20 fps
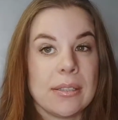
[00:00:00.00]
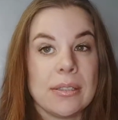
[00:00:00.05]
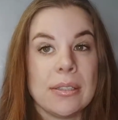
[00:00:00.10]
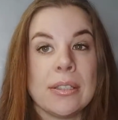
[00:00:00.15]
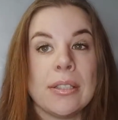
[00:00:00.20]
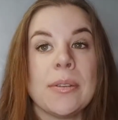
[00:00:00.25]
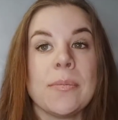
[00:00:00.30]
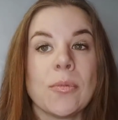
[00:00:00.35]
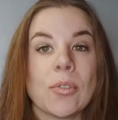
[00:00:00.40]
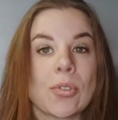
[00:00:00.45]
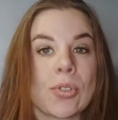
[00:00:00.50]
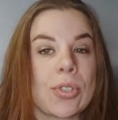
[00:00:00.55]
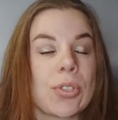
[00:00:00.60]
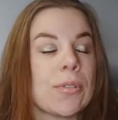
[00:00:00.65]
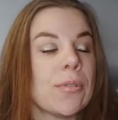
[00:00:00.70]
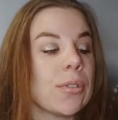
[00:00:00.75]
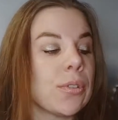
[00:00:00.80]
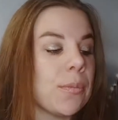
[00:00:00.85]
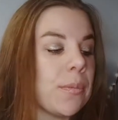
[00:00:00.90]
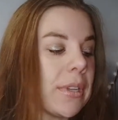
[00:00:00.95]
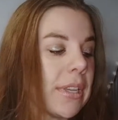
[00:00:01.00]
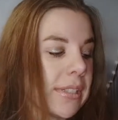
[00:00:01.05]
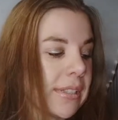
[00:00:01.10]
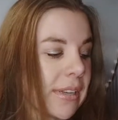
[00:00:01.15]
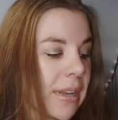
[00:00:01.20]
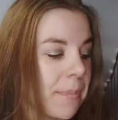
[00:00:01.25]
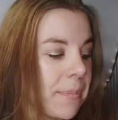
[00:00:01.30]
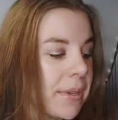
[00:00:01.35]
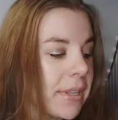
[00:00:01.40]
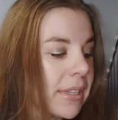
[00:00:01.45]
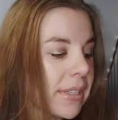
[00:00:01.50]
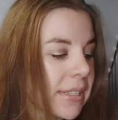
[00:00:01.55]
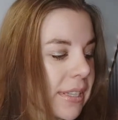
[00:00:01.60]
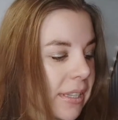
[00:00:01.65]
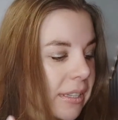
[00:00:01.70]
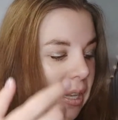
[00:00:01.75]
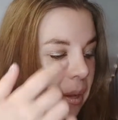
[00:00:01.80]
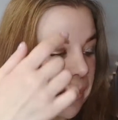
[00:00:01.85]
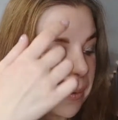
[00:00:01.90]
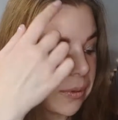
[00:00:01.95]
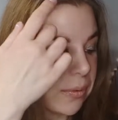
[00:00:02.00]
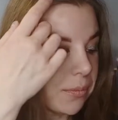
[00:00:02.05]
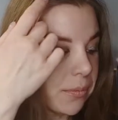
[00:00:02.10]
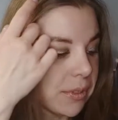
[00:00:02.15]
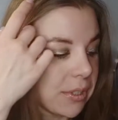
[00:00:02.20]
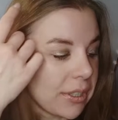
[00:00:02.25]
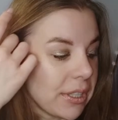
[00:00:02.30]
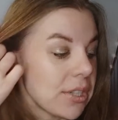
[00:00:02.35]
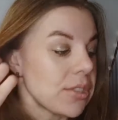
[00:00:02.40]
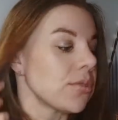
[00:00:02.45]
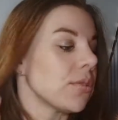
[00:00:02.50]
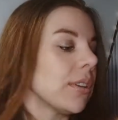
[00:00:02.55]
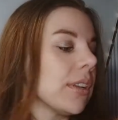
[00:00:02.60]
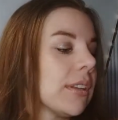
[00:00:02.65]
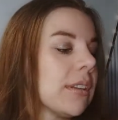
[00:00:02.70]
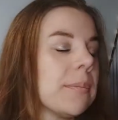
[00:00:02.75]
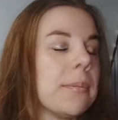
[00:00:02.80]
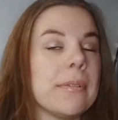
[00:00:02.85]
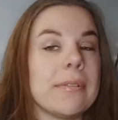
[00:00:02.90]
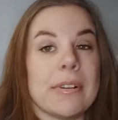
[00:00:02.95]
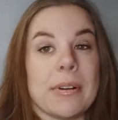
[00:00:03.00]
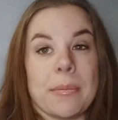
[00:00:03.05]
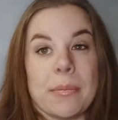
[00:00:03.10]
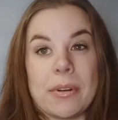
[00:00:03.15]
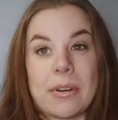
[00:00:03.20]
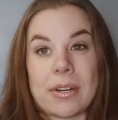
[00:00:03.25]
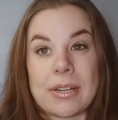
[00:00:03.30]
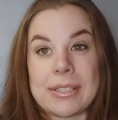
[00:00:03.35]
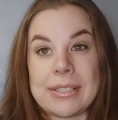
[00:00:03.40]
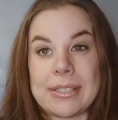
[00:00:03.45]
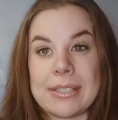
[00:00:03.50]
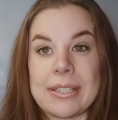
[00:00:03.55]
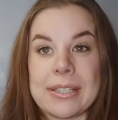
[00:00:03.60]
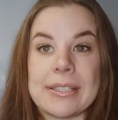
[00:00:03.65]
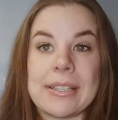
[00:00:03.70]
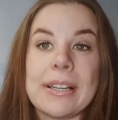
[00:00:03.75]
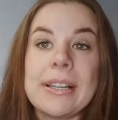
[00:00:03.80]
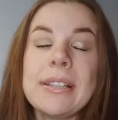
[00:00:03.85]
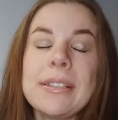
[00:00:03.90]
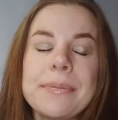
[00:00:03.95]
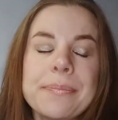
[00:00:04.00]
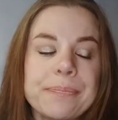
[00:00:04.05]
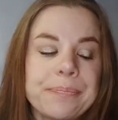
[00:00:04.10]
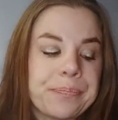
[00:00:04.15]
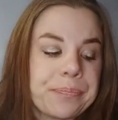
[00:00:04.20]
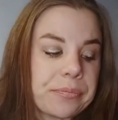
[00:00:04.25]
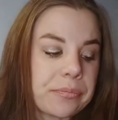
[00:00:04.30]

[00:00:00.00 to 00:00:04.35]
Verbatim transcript: Немножечко вот у меня скопилось, я так подумала, да, что надо бы вам рассказать.